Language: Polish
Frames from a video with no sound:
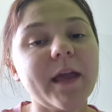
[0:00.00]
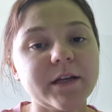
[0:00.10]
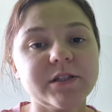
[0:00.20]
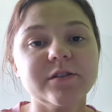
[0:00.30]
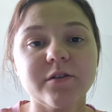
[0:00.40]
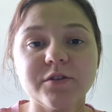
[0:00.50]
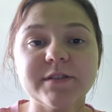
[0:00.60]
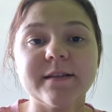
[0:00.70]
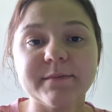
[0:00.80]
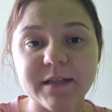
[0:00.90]
Ja często
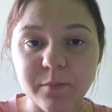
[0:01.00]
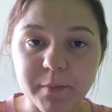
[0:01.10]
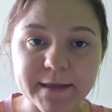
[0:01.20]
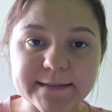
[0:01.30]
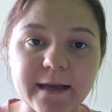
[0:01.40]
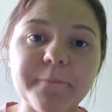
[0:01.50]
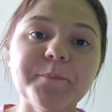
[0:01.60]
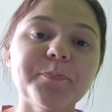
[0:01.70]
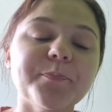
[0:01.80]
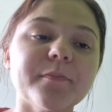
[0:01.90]
korzystam z Thermomixa
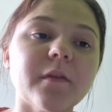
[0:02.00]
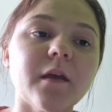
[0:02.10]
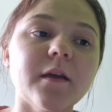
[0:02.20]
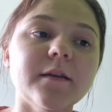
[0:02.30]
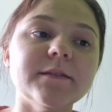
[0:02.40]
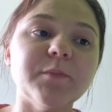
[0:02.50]
mm,